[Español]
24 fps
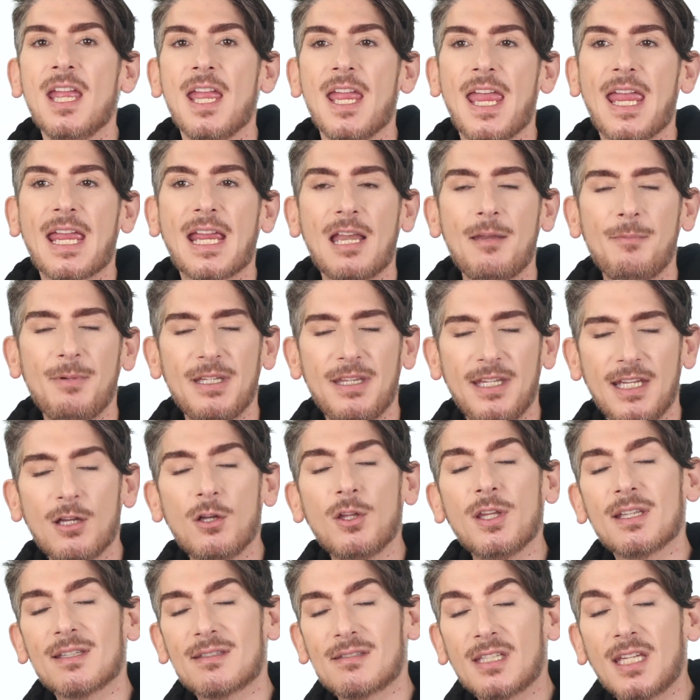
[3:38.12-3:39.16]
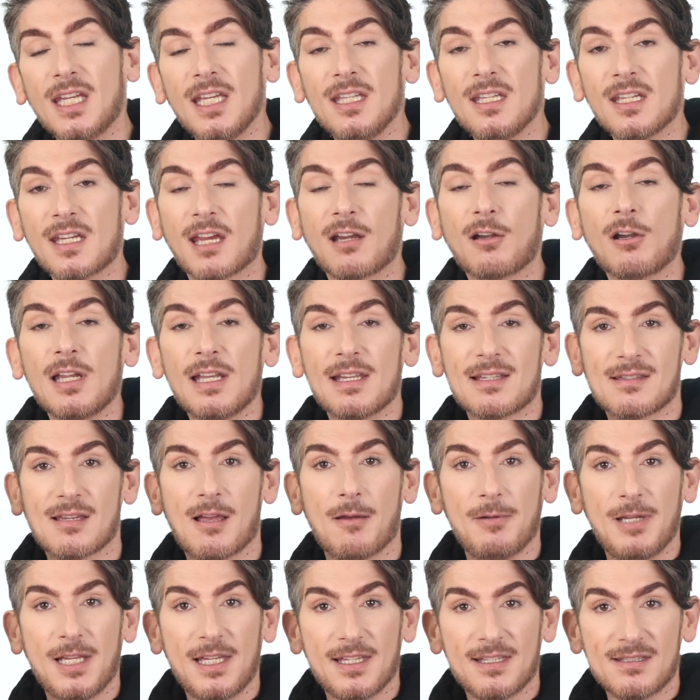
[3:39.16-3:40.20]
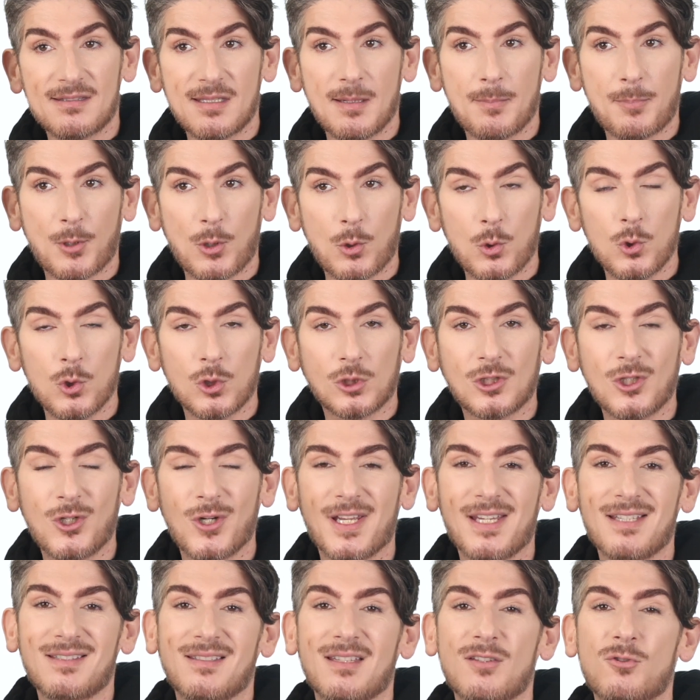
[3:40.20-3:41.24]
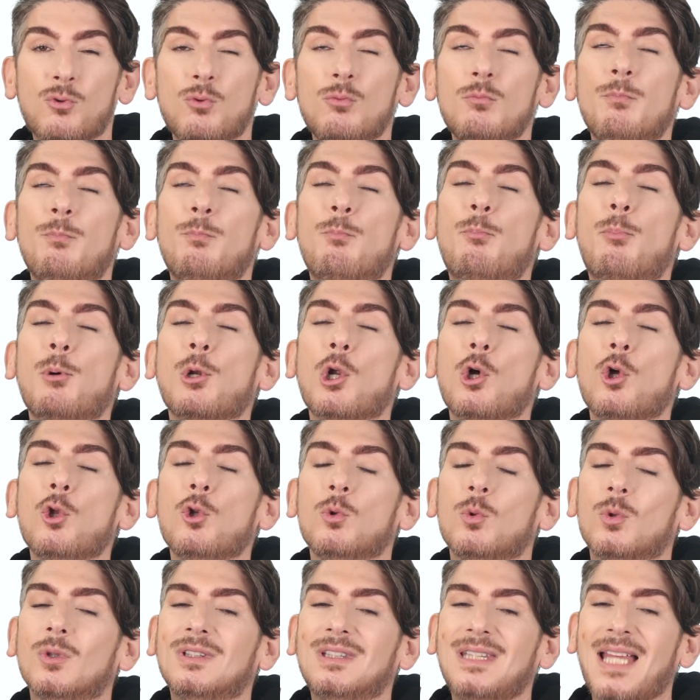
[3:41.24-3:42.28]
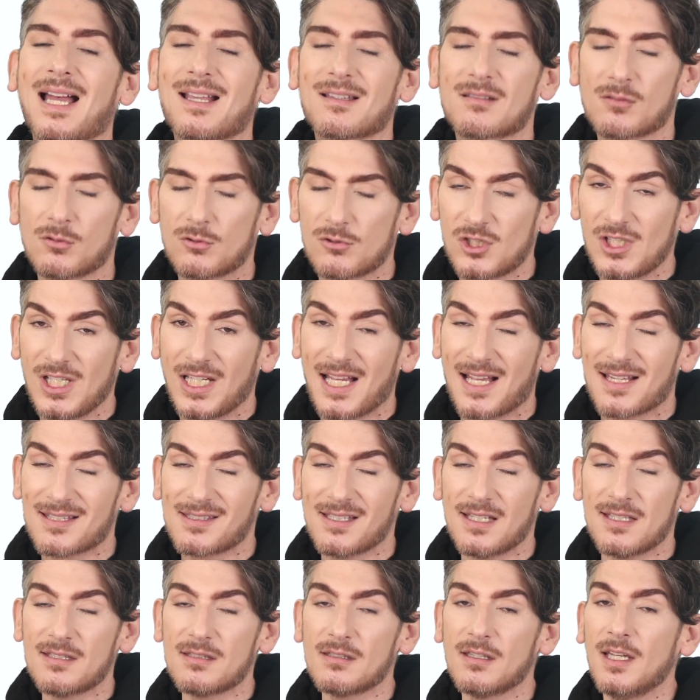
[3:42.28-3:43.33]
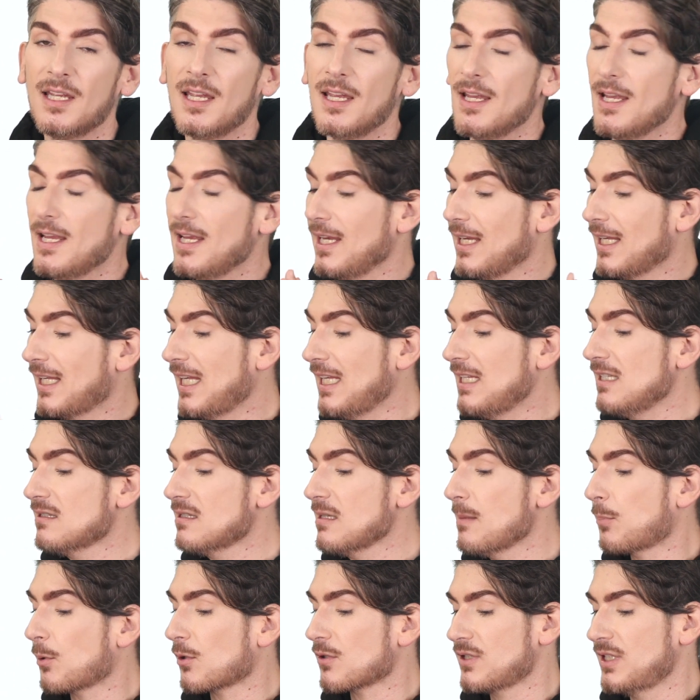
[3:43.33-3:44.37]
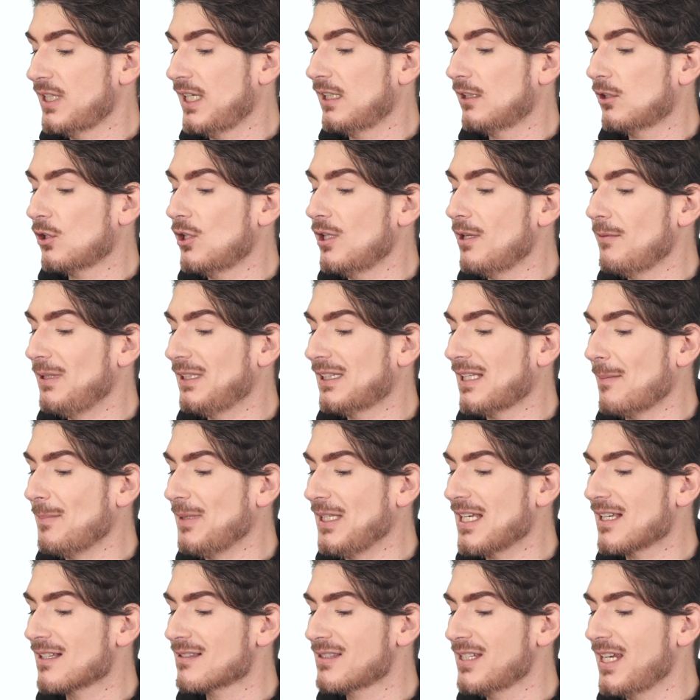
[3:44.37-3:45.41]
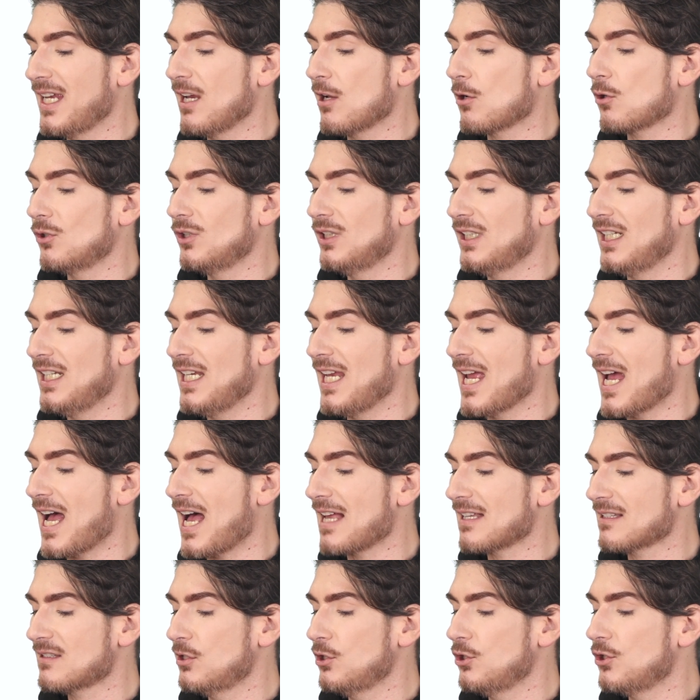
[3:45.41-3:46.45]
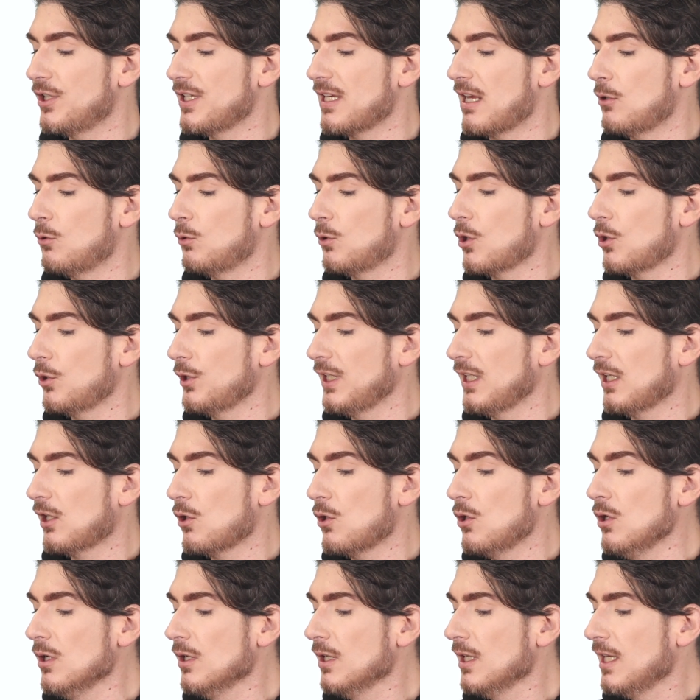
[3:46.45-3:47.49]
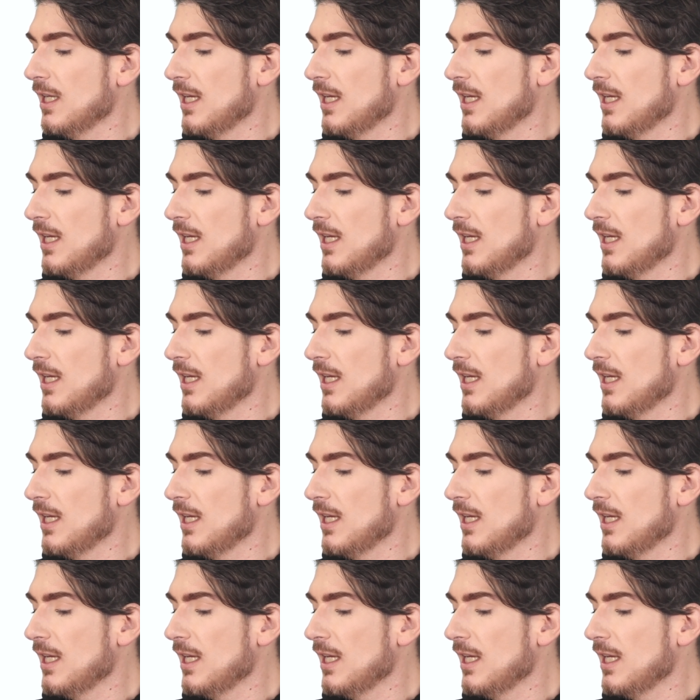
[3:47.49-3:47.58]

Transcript: En el video de skincare les hablé de este producto. Este es un productazo, chicas. Es 15% de vitamina C, contiene ácido hialurónico